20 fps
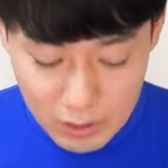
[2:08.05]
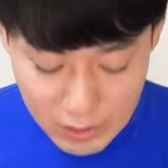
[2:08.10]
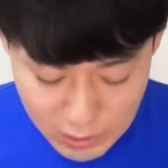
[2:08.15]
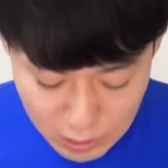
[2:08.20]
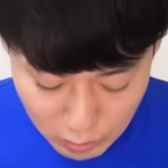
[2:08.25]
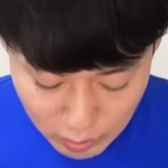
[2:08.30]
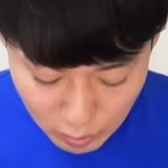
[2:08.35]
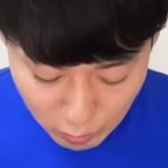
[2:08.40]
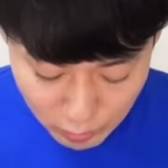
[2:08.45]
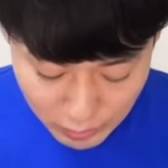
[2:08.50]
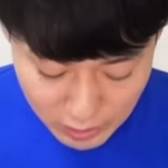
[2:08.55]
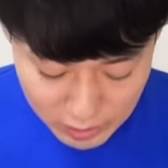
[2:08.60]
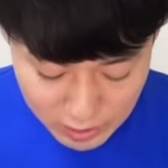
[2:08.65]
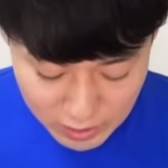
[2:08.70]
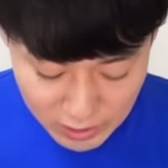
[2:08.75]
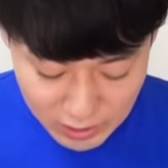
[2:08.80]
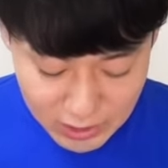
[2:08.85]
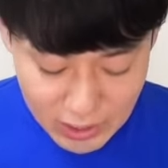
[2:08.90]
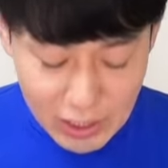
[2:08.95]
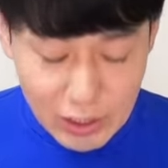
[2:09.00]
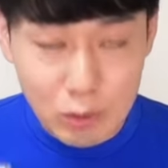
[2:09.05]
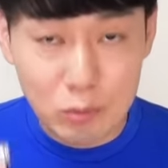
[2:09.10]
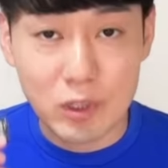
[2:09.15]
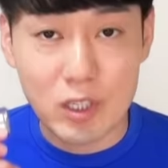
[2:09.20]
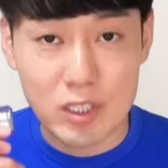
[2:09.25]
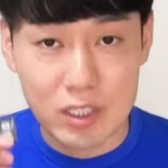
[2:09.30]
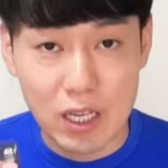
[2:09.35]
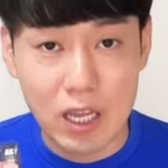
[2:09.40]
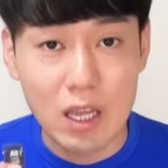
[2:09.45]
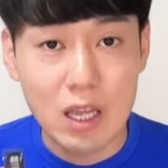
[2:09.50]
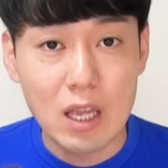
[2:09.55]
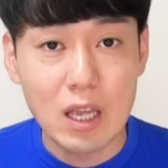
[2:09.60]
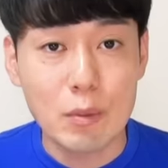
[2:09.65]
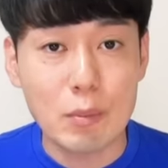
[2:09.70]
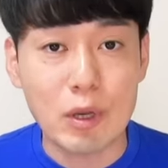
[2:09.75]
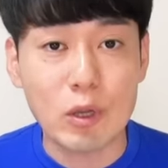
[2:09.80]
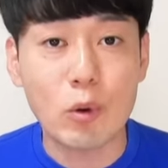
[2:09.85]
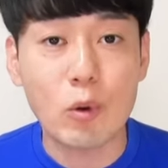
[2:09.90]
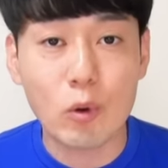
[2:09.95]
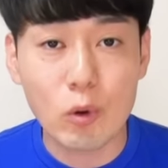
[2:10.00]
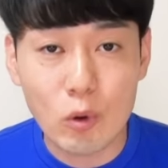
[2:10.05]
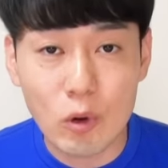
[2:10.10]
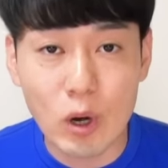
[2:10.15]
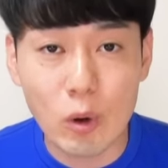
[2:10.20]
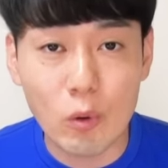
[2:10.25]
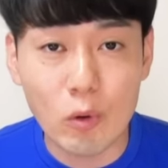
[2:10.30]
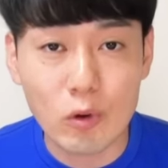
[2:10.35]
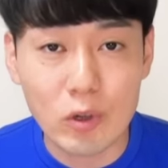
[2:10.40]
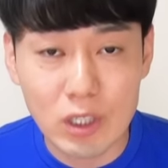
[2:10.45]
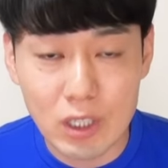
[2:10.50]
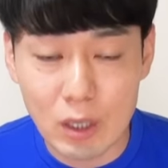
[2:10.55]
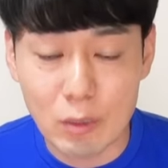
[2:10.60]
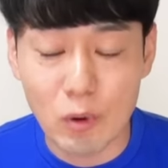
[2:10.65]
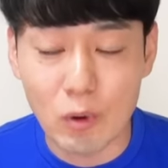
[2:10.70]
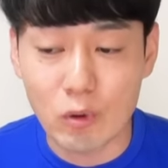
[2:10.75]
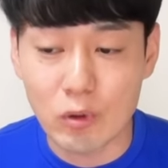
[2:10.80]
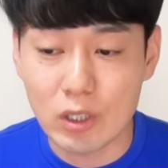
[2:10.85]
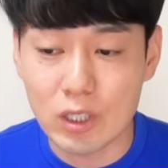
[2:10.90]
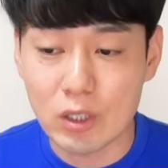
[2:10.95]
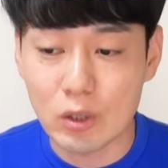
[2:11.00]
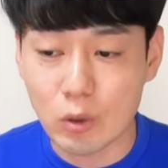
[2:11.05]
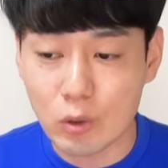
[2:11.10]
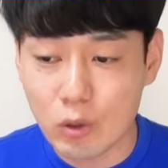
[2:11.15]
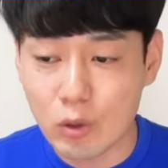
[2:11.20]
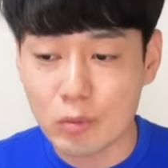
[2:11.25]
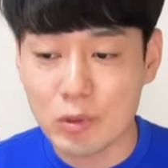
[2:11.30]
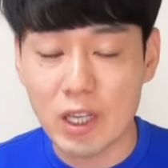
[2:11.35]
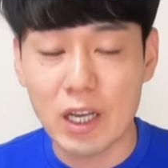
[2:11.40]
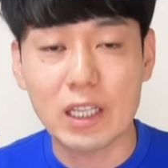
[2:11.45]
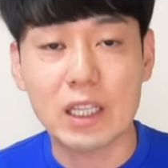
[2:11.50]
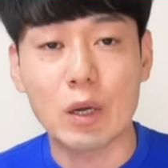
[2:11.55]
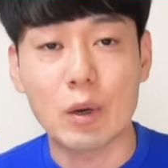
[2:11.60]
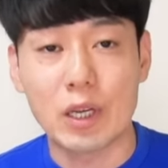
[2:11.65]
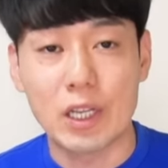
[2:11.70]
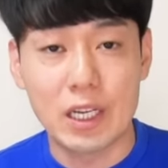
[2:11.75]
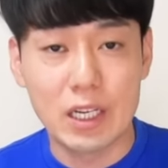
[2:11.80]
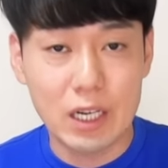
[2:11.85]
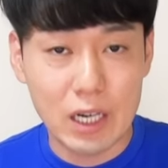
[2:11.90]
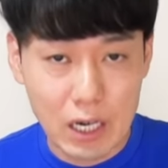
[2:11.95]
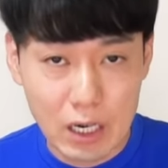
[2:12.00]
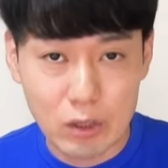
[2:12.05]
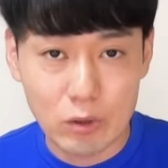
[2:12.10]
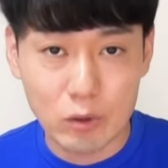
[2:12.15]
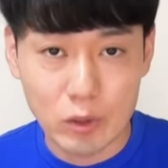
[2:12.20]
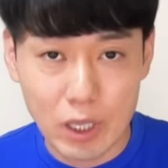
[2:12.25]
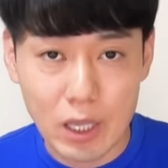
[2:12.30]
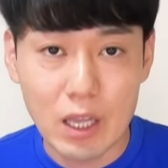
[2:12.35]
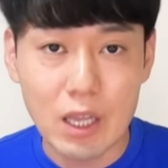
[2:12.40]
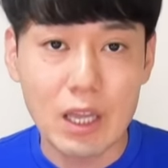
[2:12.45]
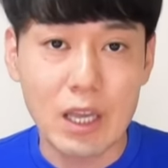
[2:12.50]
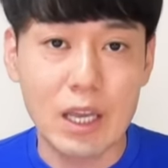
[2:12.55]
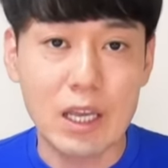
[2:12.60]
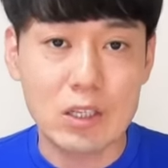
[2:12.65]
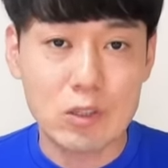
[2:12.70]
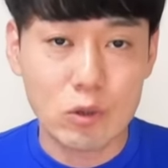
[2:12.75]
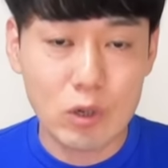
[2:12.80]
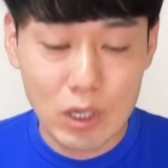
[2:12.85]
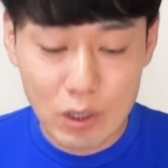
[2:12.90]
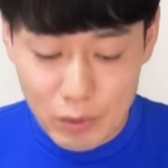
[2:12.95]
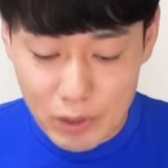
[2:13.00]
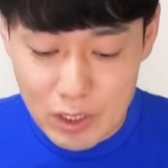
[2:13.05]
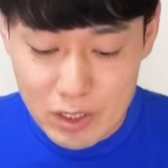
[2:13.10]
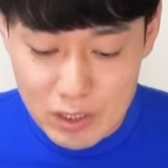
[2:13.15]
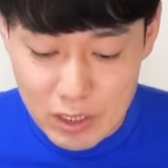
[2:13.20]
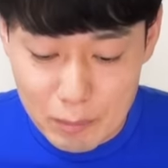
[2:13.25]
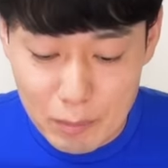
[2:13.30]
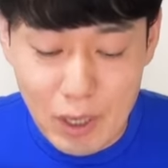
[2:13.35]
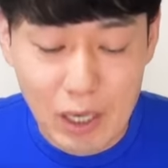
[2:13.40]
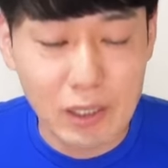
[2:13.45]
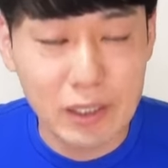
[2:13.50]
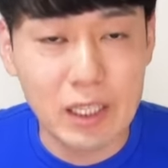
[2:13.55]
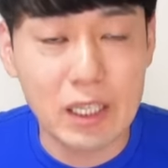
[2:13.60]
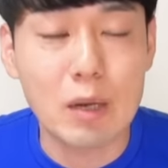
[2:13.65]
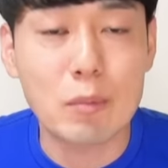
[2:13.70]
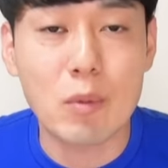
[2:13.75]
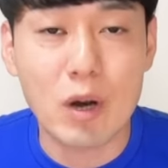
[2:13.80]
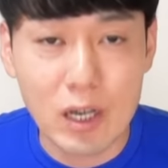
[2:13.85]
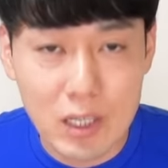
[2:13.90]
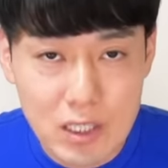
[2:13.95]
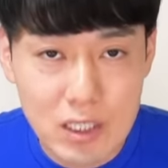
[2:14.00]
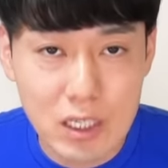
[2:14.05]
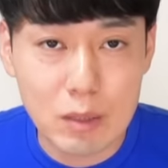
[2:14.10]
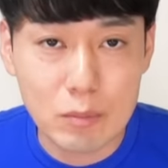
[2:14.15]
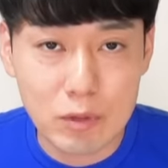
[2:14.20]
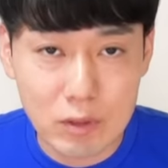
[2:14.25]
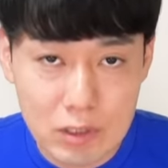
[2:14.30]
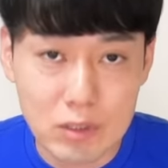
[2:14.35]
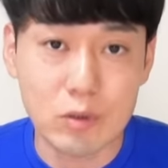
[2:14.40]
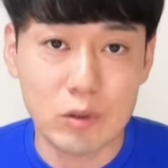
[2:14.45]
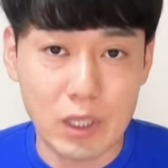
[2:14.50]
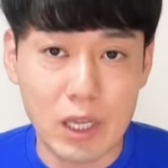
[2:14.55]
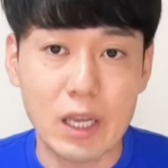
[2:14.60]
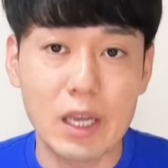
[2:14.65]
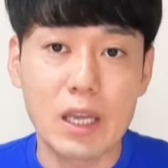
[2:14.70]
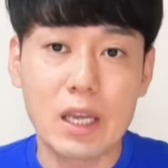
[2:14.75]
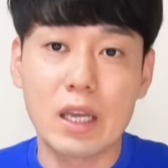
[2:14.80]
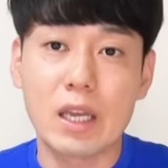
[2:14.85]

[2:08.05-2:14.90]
ですので、この エスディー カードもですね、まあ、容量が大きければ大きいほどデータを入れられるので、えー、その辺はですね、まあ、値段も上がっちゃいますので、